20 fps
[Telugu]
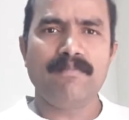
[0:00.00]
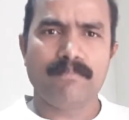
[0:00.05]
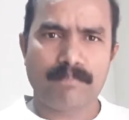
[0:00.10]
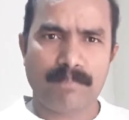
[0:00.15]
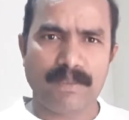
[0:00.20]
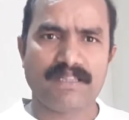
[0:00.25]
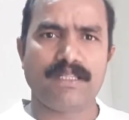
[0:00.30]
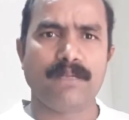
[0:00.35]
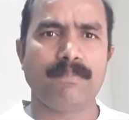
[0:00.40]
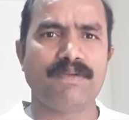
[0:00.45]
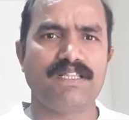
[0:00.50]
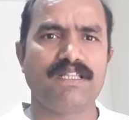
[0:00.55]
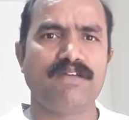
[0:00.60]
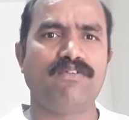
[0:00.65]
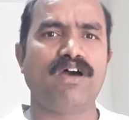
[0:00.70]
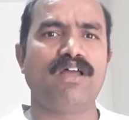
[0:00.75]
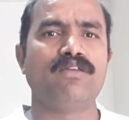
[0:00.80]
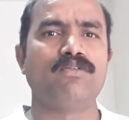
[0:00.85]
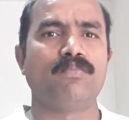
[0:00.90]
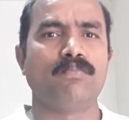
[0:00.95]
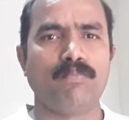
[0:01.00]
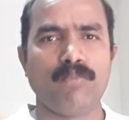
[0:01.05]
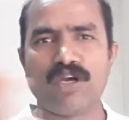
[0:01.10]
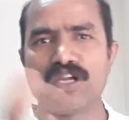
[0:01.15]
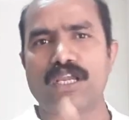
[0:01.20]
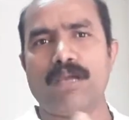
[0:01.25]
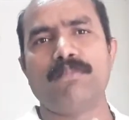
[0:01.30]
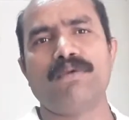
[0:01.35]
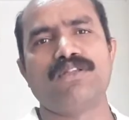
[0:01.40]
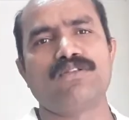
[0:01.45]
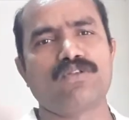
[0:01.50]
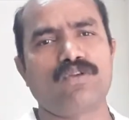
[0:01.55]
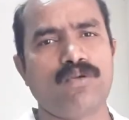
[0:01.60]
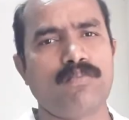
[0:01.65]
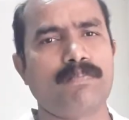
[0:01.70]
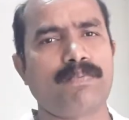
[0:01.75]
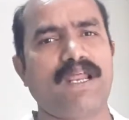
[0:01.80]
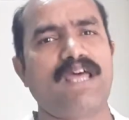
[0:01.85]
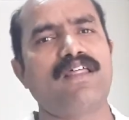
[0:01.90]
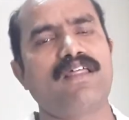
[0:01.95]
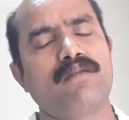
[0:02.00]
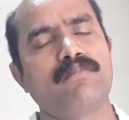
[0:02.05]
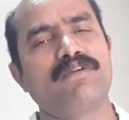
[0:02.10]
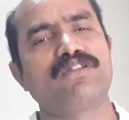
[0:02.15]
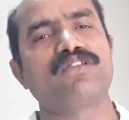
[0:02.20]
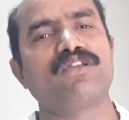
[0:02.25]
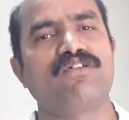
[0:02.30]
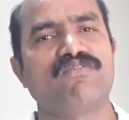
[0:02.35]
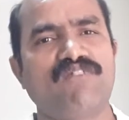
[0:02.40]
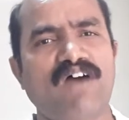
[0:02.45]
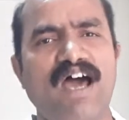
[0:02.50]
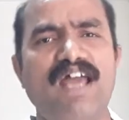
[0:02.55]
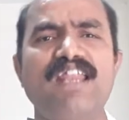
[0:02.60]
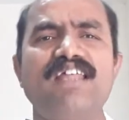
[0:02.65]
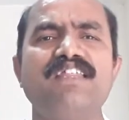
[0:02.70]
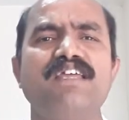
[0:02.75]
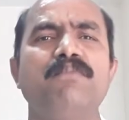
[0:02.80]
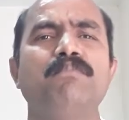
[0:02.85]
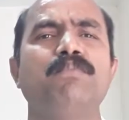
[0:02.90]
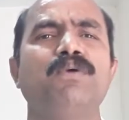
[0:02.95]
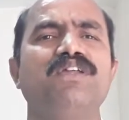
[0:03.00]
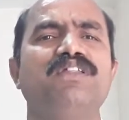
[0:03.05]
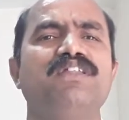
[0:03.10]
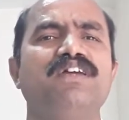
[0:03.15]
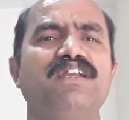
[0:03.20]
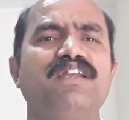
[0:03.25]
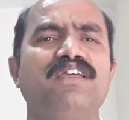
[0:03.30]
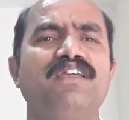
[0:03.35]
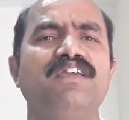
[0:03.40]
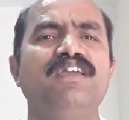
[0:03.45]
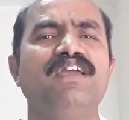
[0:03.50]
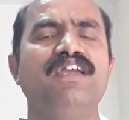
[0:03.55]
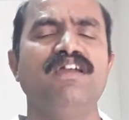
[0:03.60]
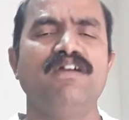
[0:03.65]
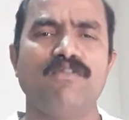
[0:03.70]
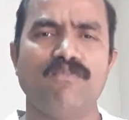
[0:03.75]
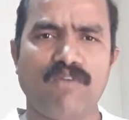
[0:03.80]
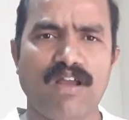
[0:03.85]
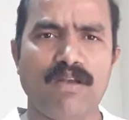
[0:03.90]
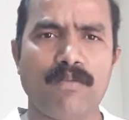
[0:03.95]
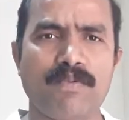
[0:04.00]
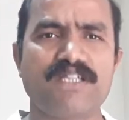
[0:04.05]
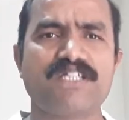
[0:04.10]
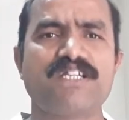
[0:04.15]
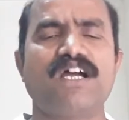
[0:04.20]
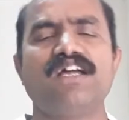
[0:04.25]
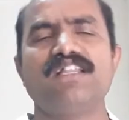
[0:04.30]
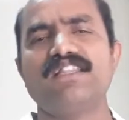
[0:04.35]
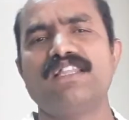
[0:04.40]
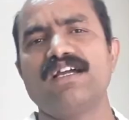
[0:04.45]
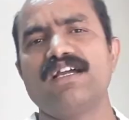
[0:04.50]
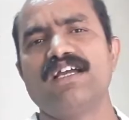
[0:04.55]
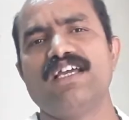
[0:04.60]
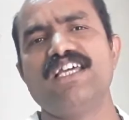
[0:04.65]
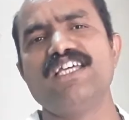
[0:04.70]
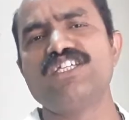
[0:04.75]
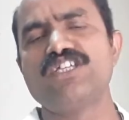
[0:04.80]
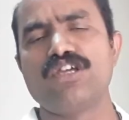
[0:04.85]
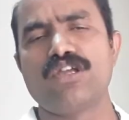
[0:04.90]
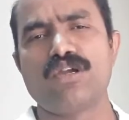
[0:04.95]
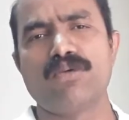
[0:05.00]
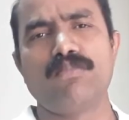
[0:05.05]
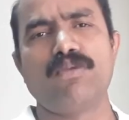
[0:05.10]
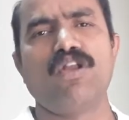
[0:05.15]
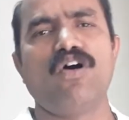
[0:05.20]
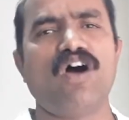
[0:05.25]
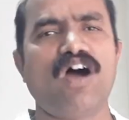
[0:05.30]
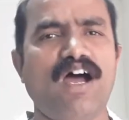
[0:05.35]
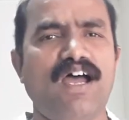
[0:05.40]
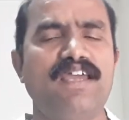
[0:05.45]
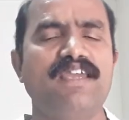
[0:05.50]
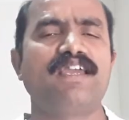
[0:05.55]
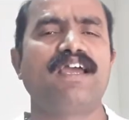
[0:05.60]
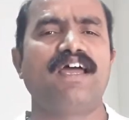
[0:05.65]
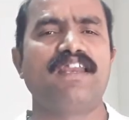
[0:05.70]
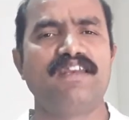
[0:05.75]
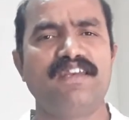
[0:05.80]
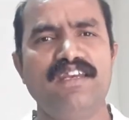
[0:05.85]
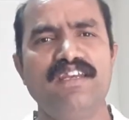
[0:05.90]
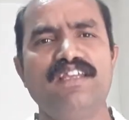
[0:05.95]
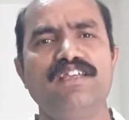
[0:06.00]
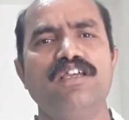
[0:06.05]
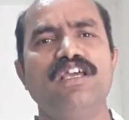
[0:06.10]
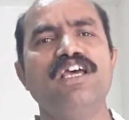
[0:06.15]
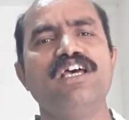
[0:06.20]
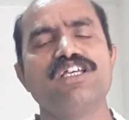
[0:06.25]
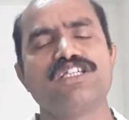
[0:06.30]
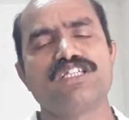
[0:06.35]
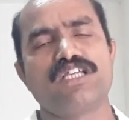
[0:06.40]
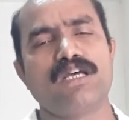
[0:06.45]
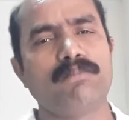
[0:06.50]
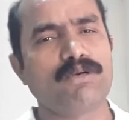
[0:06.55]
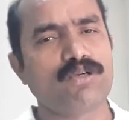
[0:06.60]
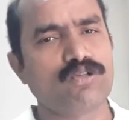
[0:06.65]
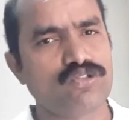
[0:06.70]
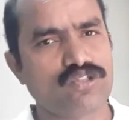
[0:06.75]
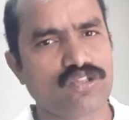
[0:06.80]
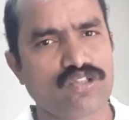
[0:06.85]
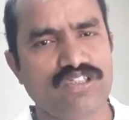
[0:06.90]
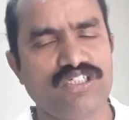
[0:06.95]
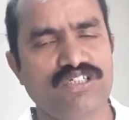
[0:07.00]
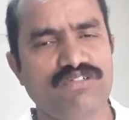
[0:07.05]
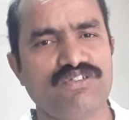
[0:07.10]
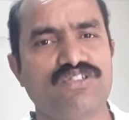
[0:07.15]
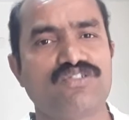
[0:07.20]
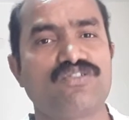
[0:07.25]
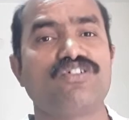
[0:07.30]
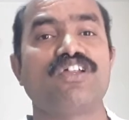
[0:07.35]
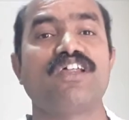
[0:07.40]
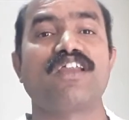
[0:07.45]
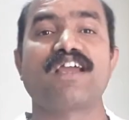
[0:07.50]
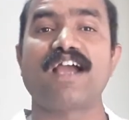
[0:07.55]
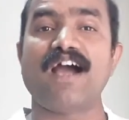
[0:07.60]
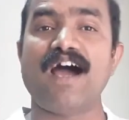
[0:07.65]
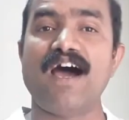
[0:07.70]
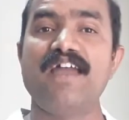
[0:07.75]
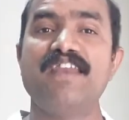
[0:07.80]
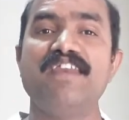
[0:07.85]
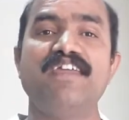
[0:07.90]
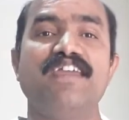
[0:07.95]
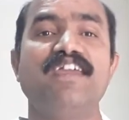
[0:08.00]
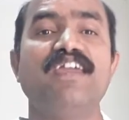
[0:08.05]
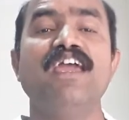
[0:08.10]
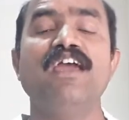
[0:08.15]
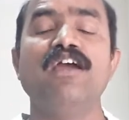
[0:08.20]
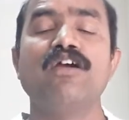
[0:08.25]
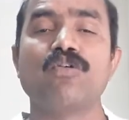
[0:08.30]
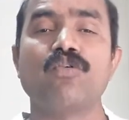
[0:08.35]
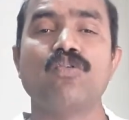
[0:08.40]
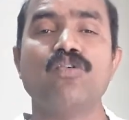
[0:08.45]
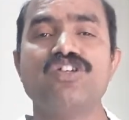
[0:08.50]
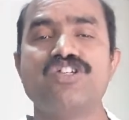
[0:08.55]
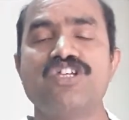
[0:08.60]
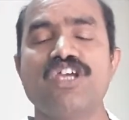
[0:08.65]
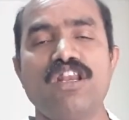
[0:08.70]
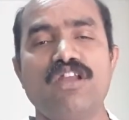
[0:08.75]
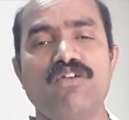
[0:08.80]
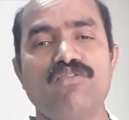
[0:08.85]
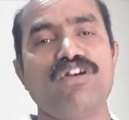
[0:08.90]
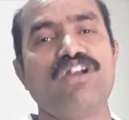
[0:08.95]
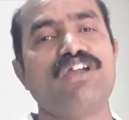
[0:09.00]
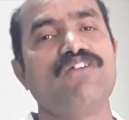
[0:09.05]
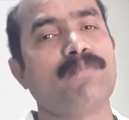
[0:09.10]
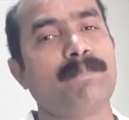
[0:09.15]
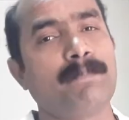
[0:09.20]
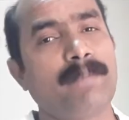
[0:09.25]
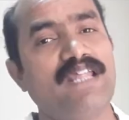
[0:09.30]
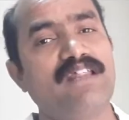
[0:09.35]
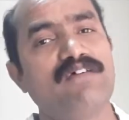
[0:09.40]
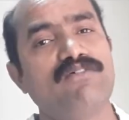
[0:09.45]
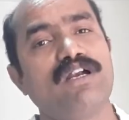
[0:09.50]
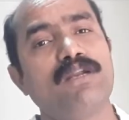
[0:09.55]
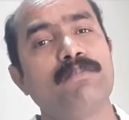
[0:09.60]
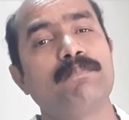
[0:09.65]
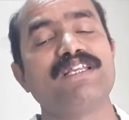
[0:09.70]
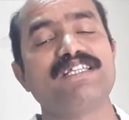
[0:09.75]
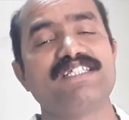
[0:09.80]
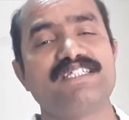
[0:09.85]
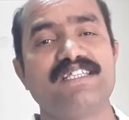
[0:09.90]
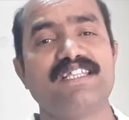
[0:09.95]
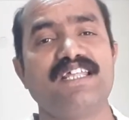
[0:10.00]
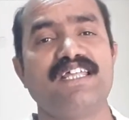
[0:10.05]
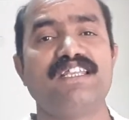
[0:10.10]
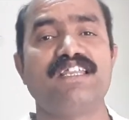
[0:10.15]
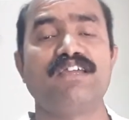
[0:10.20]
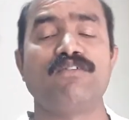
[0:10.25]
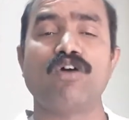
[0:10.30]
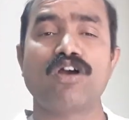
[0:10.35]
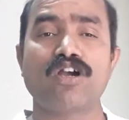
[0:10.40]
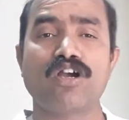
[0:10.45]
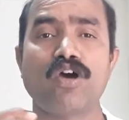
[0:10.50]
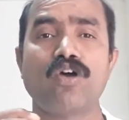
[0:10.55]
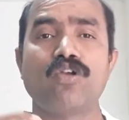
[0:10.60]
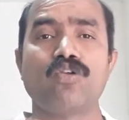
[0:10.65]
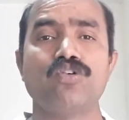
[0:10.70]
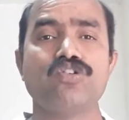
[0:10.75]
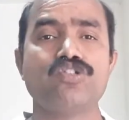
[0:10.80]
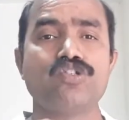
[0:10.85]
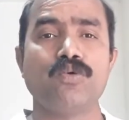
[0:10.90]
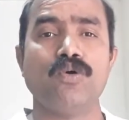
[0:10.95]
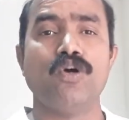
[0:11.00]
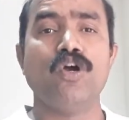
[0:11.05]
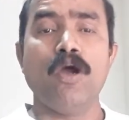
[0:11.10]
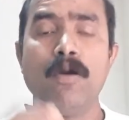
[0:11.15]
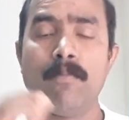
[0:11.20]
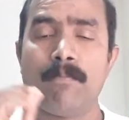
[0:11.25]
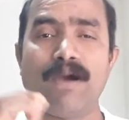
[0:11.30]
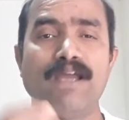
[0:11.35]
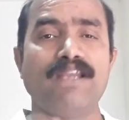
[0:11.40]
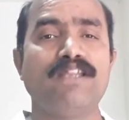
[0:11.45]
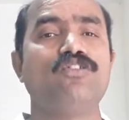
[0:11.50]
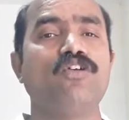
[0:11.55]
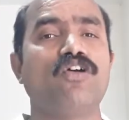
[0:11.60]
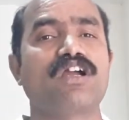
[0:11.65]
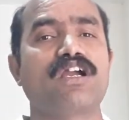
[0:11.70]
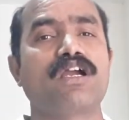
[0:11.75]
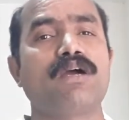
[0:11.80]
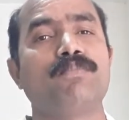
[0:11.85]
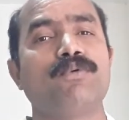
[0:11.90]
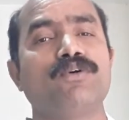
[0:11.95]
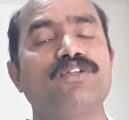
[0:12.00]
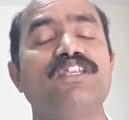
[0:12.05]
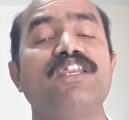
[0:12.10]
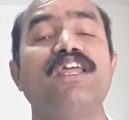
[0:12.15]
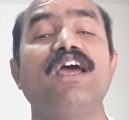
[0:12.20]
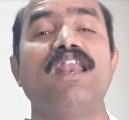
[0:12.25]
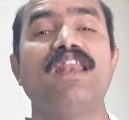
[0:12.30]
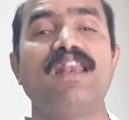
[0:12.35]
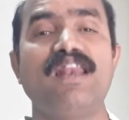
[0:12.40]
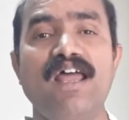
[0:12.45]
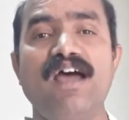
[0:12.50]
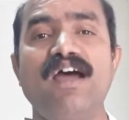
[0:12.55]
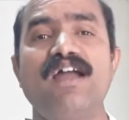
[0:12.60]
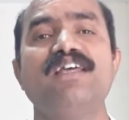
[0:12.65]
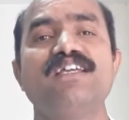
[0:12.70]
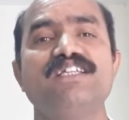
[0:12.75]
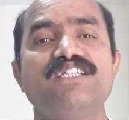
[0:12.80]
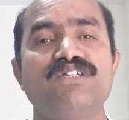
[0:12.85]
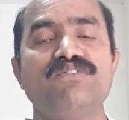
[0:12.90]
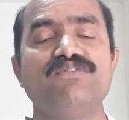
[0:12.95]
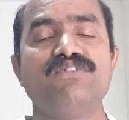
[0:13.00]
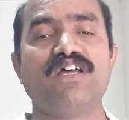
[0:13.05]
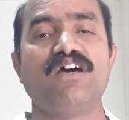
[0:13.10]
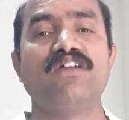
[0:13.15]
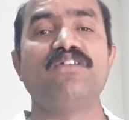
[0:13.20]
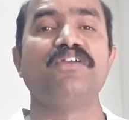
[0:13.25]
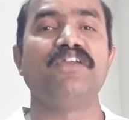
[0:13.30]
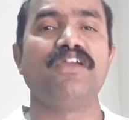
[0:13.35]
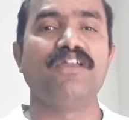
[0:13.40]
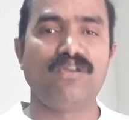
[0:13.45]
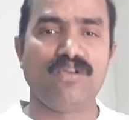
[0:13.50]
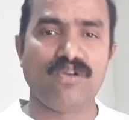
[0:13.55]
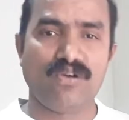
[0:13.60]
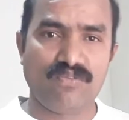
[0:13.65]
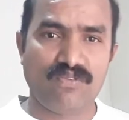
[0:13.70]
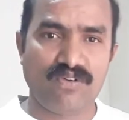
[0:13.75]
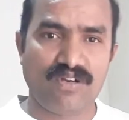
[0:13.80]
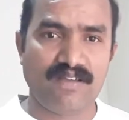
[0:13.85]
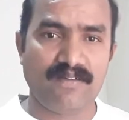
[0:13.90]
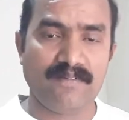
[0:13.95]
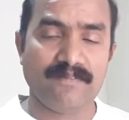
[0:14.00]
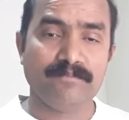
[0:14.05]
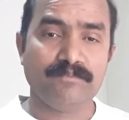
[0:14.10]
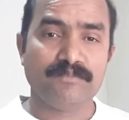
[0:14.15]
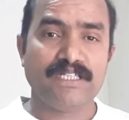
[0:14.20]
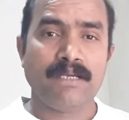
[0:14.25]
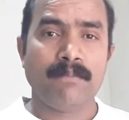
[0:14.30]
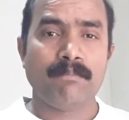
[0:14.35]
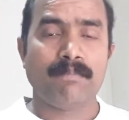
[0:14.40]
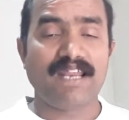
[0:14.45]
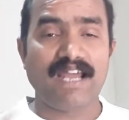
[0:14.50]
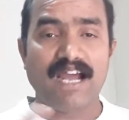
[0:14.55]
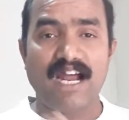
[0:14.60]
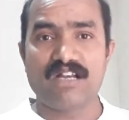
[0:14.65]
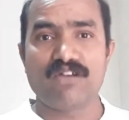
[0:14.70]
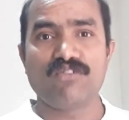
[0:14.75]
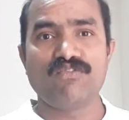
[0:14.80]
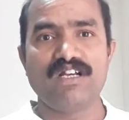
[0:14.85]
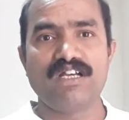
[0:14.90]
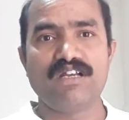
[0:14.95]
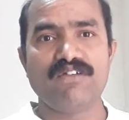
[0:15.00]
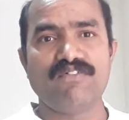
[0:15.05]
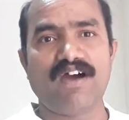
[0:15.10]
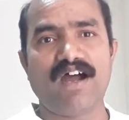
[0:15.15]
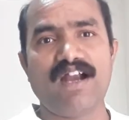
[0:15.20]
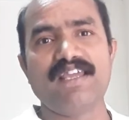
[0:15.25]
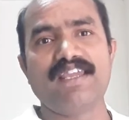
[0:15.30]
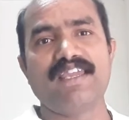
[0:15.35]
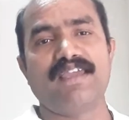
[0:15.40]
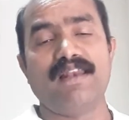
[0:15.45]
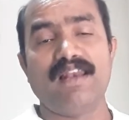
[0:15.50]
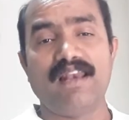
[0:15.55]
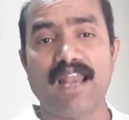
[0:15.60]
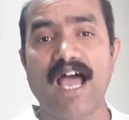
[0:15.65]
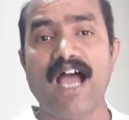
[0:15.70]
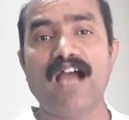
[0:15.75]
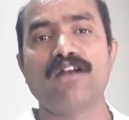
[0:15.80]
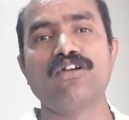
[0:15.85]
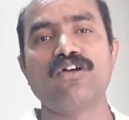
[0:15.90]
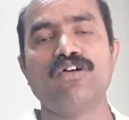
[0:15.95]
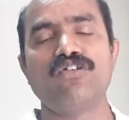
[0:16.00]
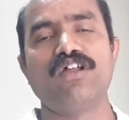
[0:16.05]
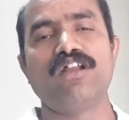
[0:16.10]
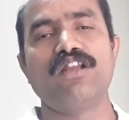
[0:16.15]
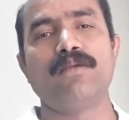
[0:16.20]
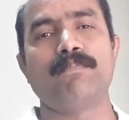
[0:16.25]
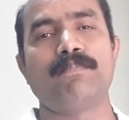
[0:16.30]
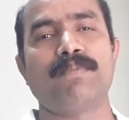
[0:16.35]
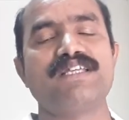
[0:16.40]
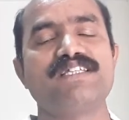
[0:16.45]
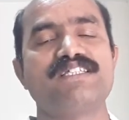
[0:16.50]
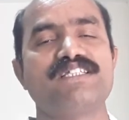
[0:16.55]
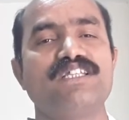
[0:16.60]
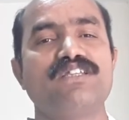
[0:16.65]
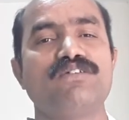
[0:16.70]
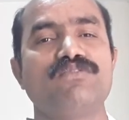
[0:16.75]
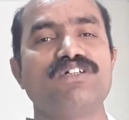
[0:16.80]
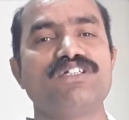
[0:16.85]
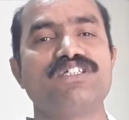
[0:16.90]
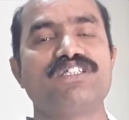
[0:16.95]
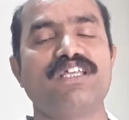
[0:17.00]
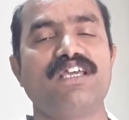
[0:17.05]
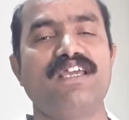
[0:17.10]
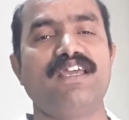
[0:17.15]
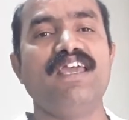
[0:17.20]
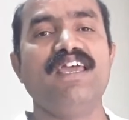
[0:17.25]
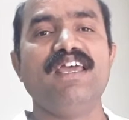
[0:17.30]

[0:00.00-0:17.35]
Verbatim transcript: పెద్ద పెద్ద వాళ్ళు ముఖ్యమంత్రులు ప్రధానమంత్రులు వాళ్ళదేం పోయిందండి వాళ్ళు ప్రశాంతంగా ఏసీ రూమ్లో హాయిగా అన్ని సమకూర్చుకొని జీవిస్తుంటారు కానీ గుడిసెల్లో ఉండే పేదవాడి పరిస్థితి ఏంటి ఒక్కరోజు పని దొరక్కపోతేనే అల్లాడే జీవితాలు ఎన్నో ఉన్నాయి మరి అటువంటి వాడికి లాక్డౌన్ అనే పరిస్థితి వస్తే